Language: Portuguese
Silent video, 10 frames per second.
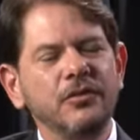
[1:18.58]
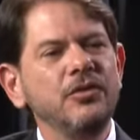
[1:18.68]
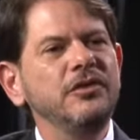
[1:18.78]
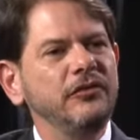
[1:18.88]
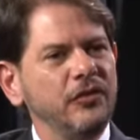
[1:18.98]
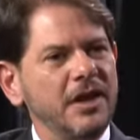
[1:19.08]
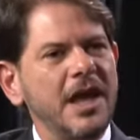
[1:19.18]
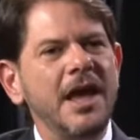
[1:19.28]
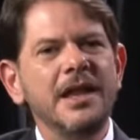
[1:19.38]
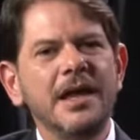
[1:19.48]

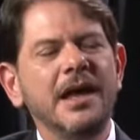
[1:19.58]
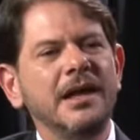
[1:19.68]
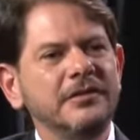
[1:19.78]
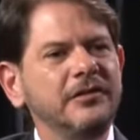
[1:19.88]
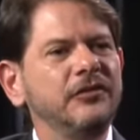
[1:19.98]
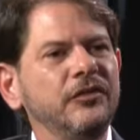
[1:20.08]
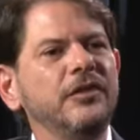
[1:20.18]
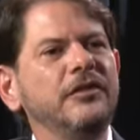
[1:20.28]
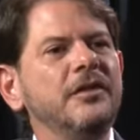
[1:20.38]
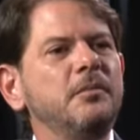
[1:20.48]
condicionada a
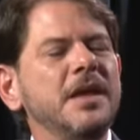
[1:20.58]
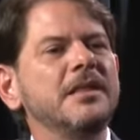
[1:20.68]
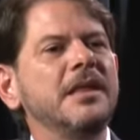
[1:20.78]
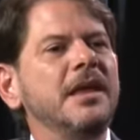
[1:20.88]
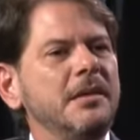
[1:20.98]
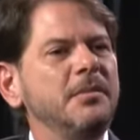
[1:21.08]
decisões que PT e